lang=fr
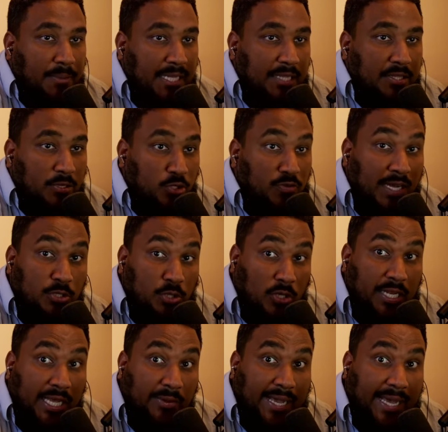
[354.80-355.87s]
prédateur, tu vois, tu
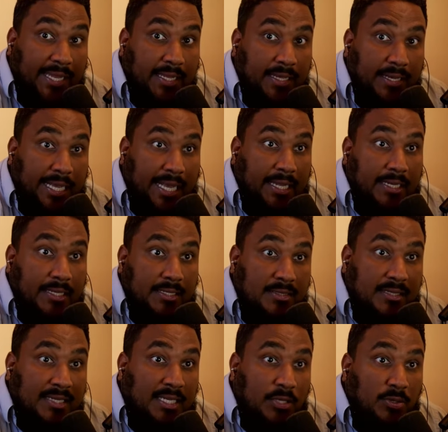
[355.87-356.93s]
reconnais Regarde, regarde.
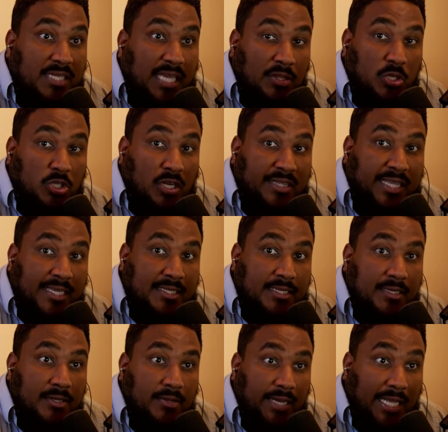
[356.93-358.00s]
Ça, c'est du sardoche dans le texte.
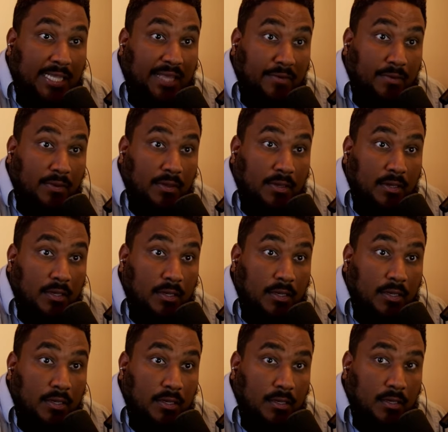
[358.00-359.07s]
Regarde, t'as vu
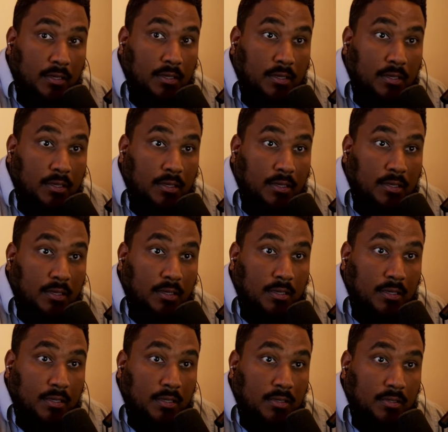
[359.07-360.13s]

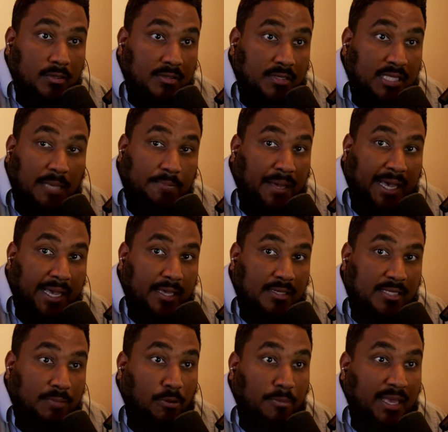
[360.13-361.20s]
ah, c'était pareil.
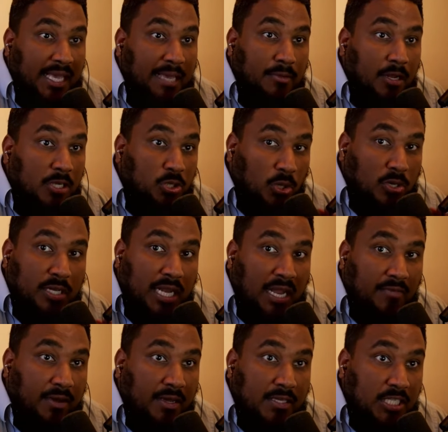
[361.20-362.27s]
Ces premières games là, je reconnais
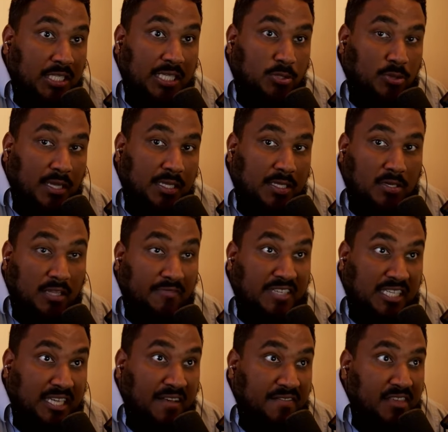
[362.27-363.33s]
la voix. J'étais sur un Discord, il
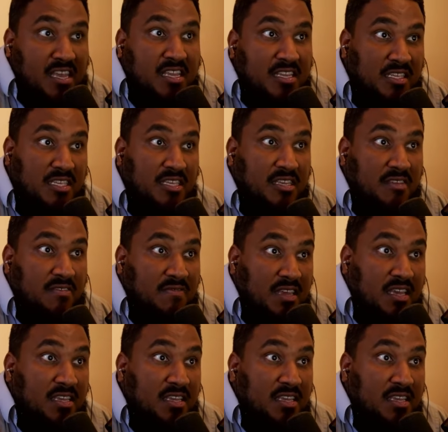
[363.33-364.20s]
faisait ça. Viens ici, viens